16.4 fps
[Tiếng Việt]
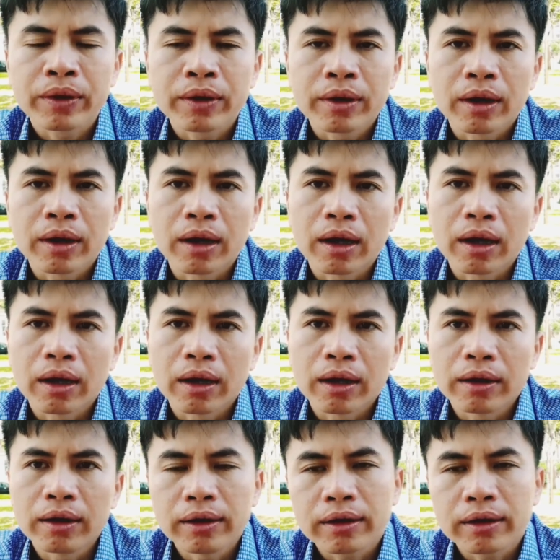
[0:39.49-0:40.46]
à,
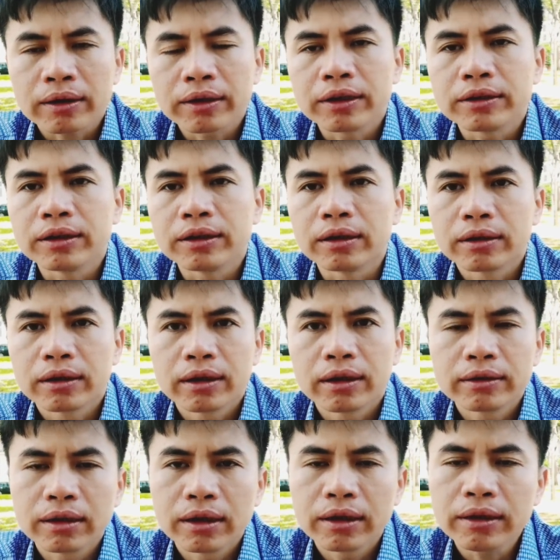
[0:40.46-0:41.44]
đi các thị trường như
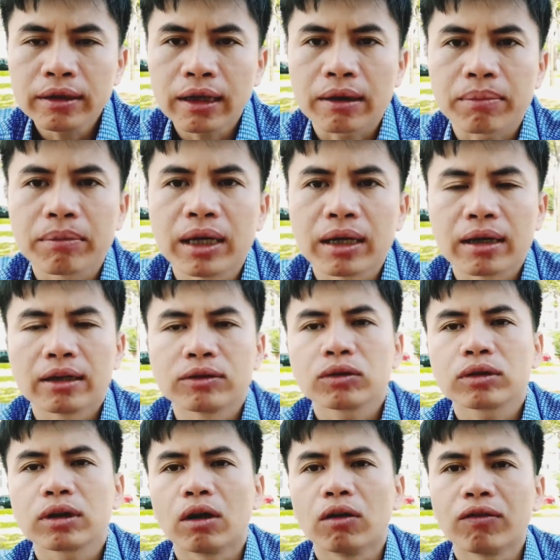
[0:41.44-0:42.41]
thế giới, đặc biệt là
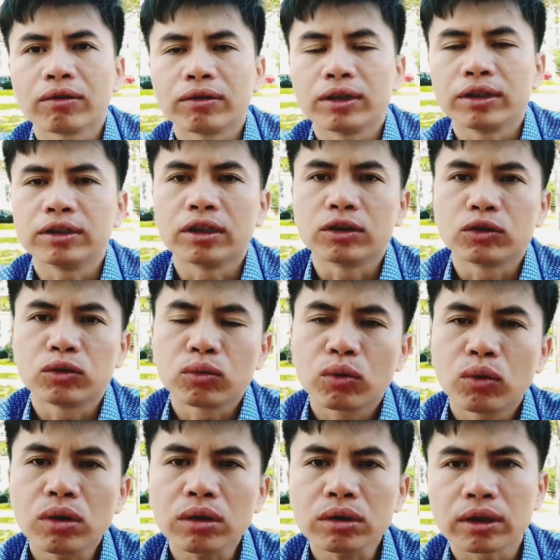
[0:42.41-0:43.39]
xuất khẩu vào thị trường Trung
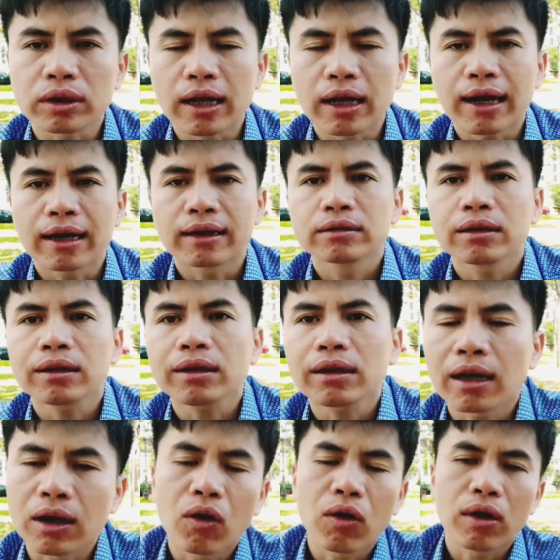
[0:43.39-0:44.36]
Quốc thì đang rất
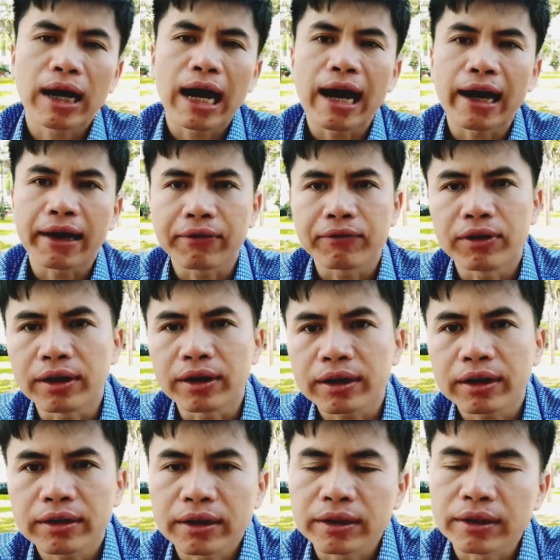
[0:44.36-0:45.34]
là lo ngại với
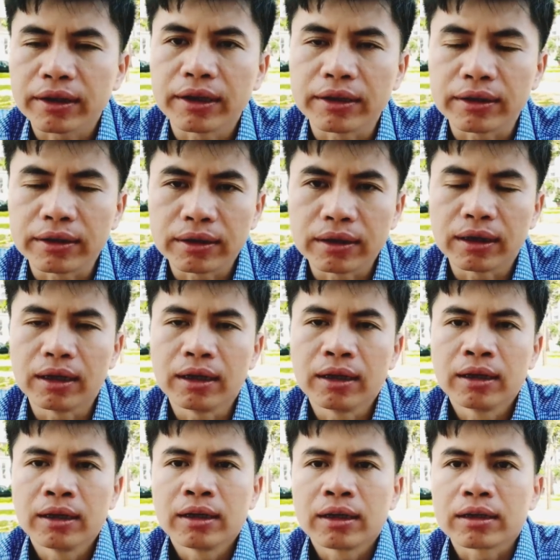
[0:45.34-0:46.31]
cái tình hình à,
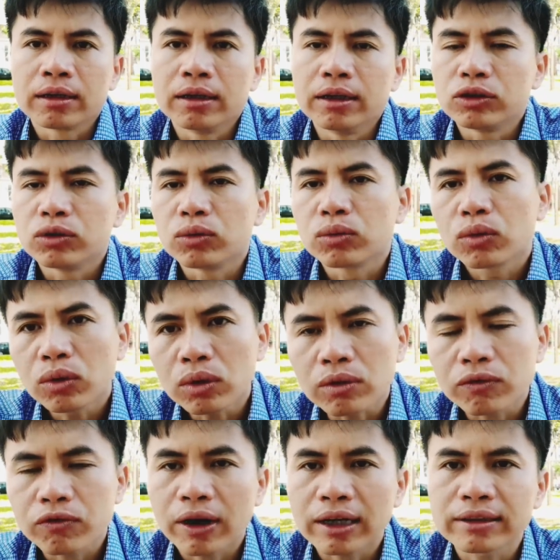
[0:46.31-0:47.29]
người Trung Quốc
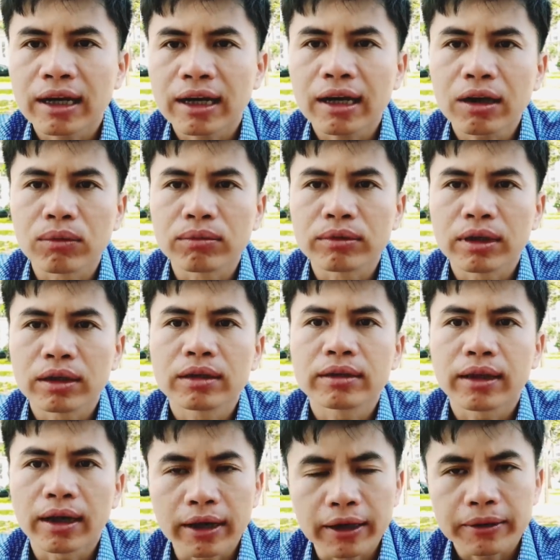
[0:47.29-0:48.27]
phá giá đồng nhân dân
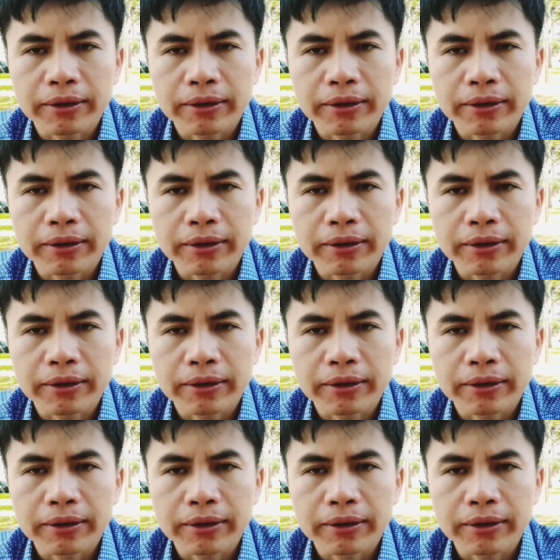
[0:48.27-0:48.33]
tệ.